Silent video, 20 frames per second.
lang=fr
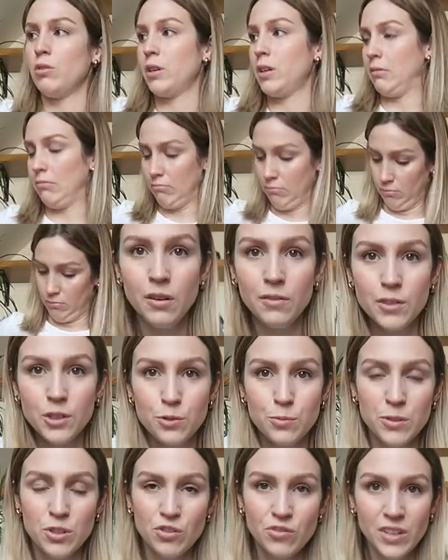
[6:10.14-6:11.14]
ok. En fait,
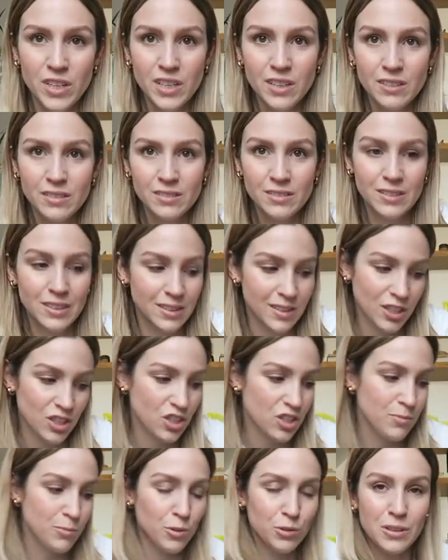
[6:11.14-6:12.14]
je pense que je vais
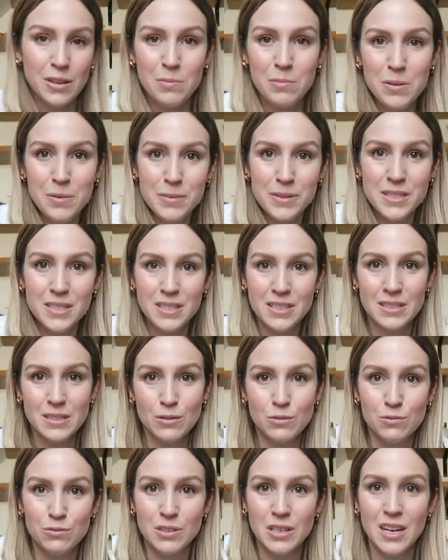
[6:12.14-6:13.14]
détacher mon tapis parce que
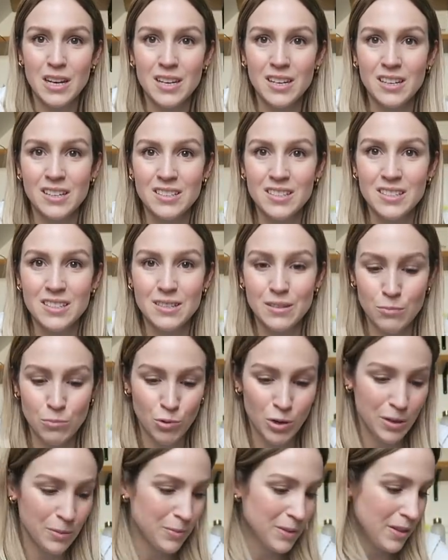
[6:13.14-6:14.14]
sinon vous allez, c'est ça,
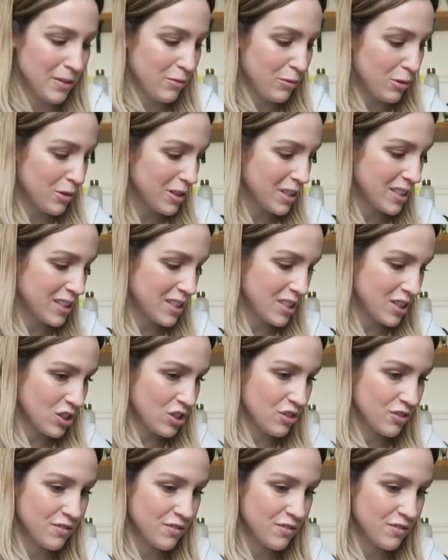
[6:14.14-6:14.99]
moins bien voir qu'est-ce que je